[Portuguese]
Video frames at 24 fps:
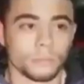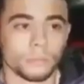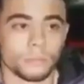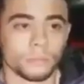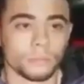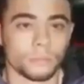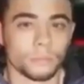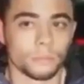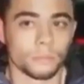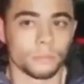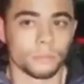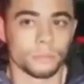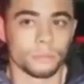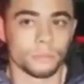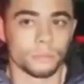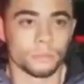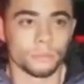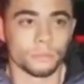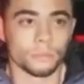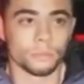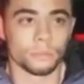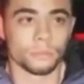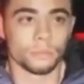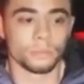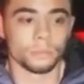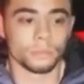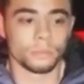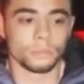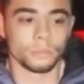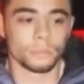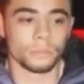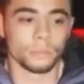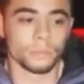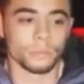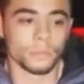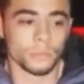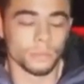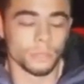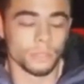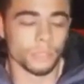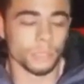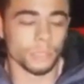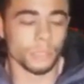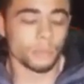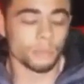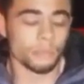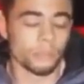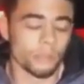Olha o que que vem.
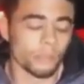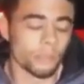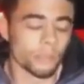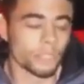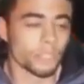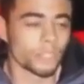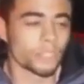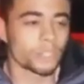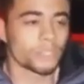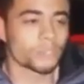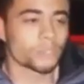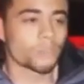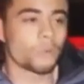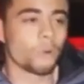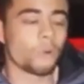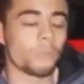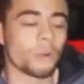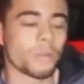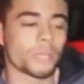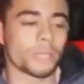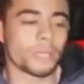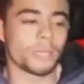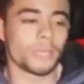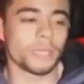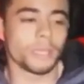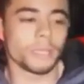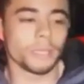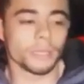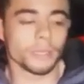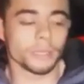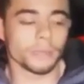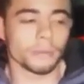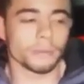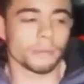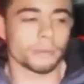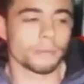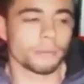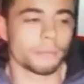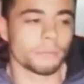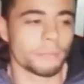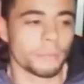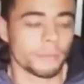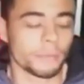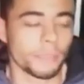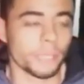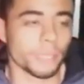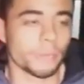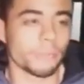Eu venho pedir desculpa aqui,
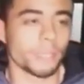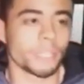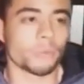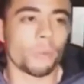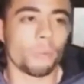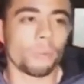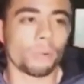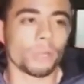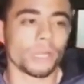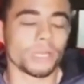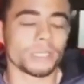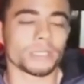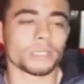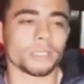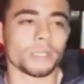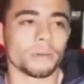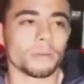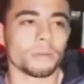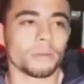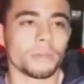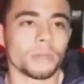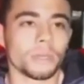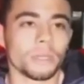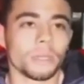primeiramente, população